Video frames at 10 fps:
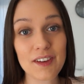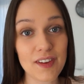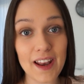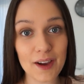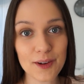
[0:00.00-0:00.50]
che
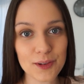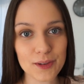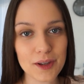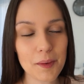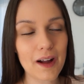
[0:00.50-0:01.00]
vi leggo
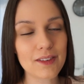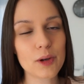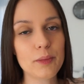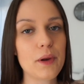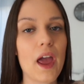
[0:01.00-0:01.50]
tutti
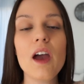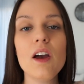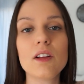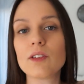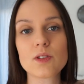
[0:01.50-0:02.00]
quanti oppure
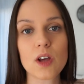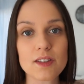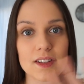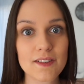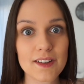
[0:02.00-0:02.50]
non so
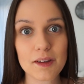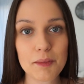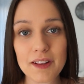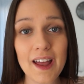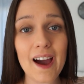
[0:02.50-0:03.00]

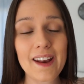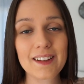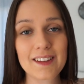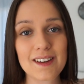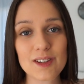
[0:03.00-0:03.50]
scrivetemi in
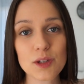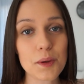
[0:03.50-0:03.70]
direct su